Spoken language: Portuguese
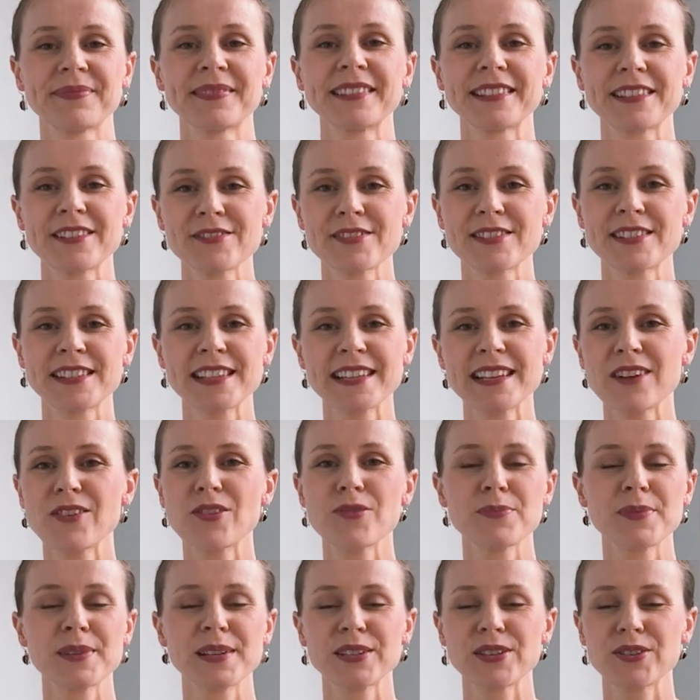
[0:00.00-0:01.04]
Então siga
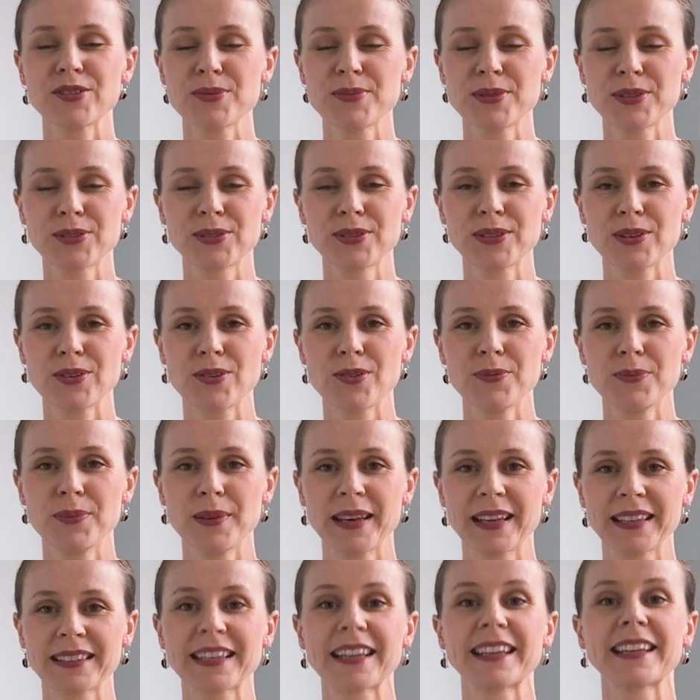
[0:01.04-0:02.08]
acompanhando a cobertura
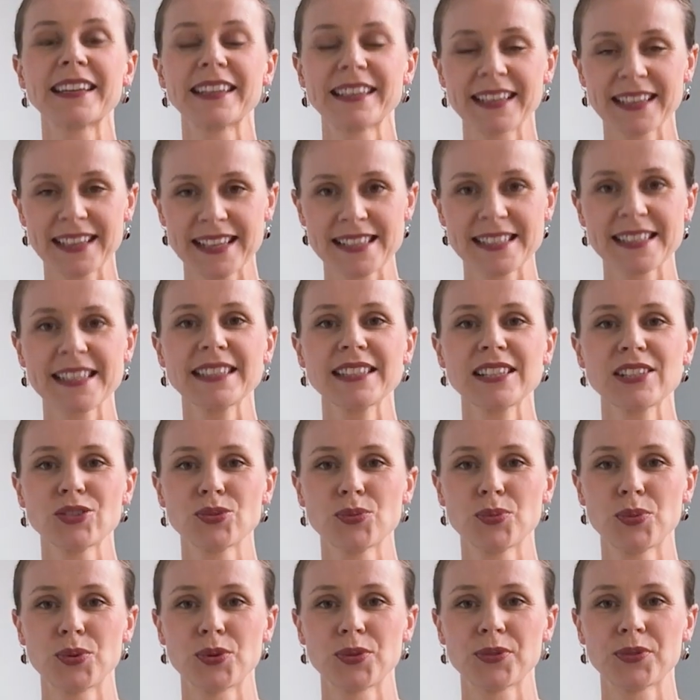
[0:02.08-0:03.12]
completa aqui na Gazeta do
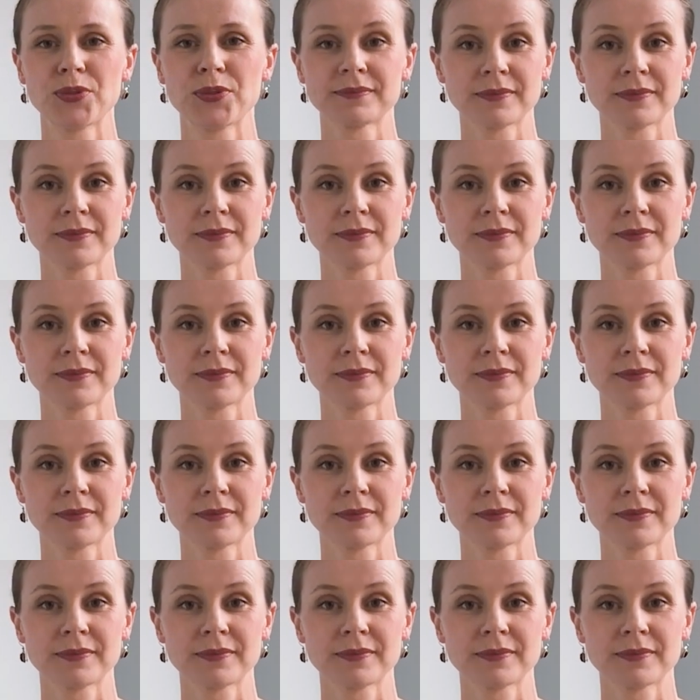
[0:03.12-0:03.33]
Povo.